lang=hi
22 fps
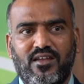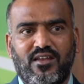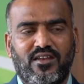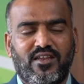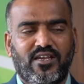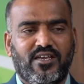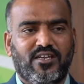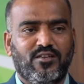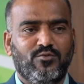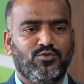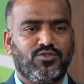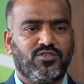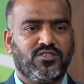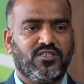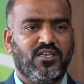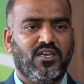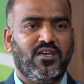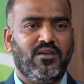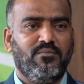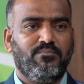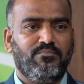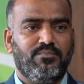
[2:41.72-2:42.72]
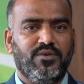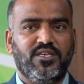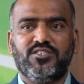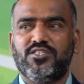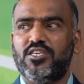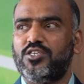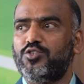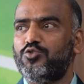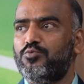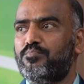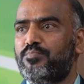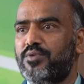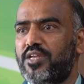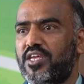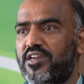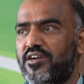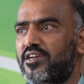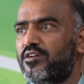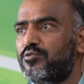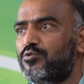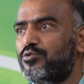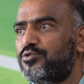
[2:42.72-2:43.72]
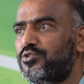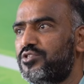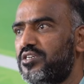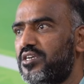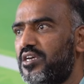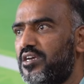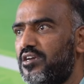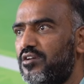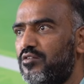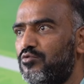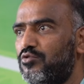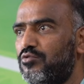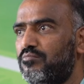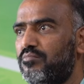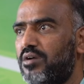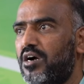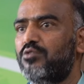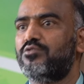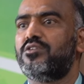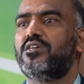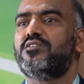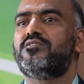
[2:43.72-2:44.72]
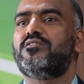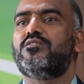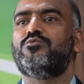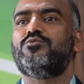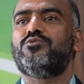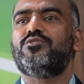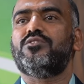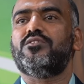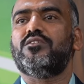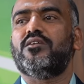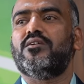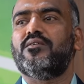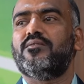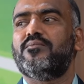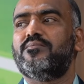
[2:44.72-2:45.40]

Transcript: लेकिन उसके पीछे जो प्रेरणा होती है वो भावना से होती है